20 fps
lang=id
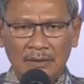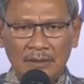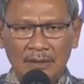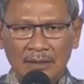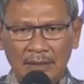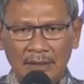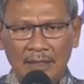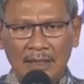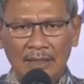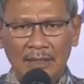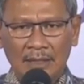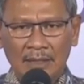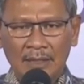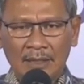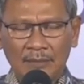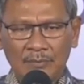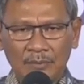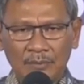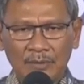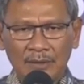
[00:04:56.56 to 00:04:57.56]
Inilah yang
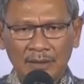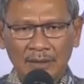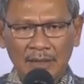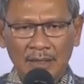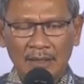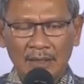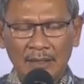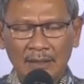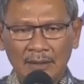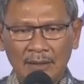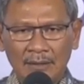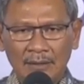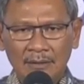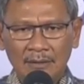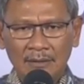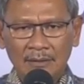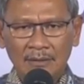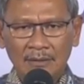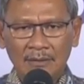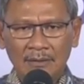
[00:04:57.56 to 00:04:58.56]
kemudian
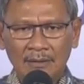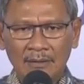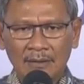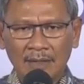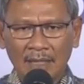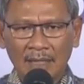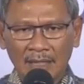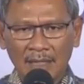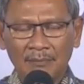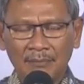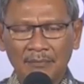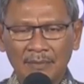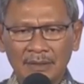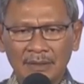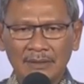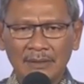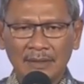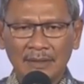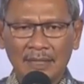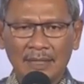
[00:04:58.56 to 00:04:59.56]
dalam
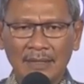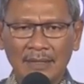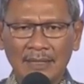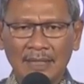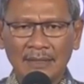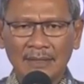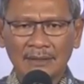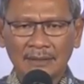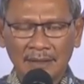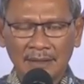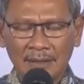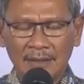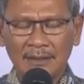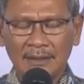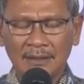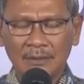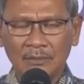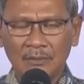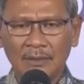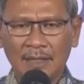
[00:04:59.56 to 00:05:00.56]
istilah yang sering
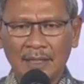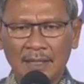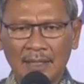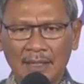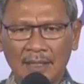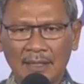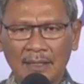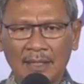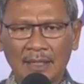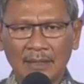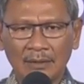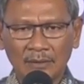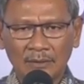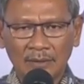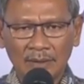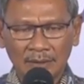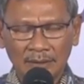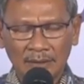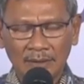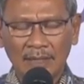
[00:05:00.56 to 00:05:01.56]
digunakan atau
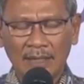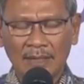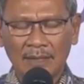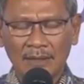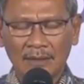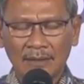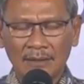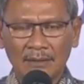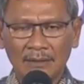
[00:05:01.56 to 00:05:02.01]
didengar